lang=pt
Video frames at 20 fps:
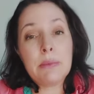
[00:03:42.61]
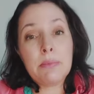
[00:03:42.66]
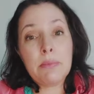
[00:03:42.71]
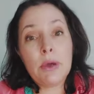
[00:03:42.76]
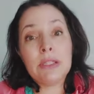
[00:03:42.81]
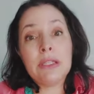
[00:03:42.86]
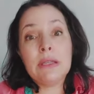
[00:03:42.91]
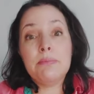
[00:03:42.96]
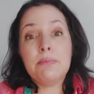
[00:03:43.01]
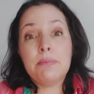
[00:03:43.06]

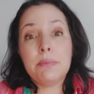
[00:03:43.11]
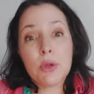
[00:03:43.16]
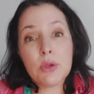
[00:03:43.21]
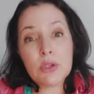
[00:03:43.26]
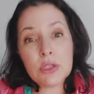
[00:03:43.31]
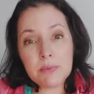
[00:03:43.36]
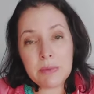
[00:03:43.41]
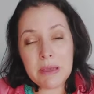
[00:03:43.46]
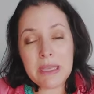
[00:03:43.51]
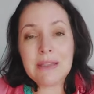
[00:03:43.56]
podem
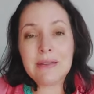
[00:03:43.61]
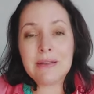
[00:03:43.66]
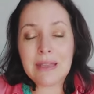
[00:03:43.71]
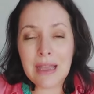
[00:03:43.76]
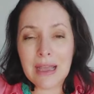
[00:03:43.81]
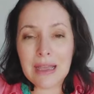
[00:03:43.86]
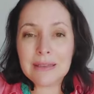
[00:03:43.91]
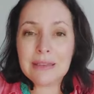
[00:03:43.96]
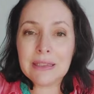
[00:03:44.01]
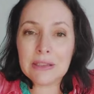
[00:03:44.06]

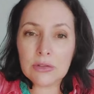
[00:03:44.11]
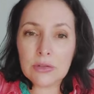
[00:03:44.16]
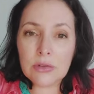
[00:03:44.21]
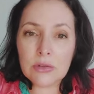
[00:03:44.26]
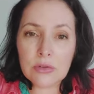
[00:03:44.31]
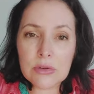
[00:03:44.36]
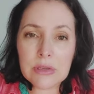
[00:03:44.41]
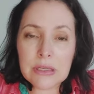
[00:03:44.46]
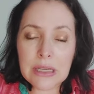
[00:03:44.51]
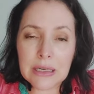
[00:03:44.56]
prospectar dentro
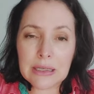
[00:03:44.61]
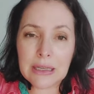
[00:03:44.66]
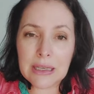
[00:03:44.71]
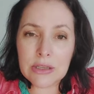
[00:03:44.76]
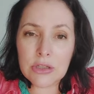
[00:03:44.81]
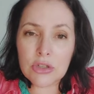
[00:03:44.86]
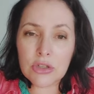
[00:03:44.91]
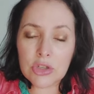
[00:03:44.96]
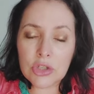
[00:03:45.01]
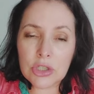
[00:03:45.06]
dos
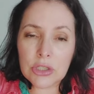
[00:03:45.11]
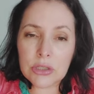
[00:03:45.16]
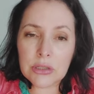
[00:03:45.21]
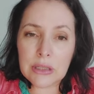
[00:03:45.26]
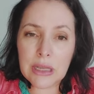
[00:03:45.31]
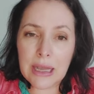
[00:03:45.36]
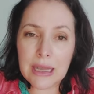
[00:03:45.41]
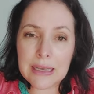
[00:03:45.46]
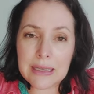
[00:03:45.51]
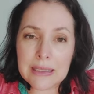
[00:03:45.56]
canais
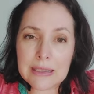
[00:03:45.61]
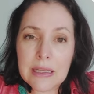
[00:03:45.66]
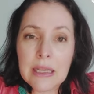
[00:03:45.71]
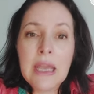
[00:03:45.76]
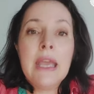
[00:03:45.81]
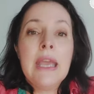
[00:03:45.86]
digitais.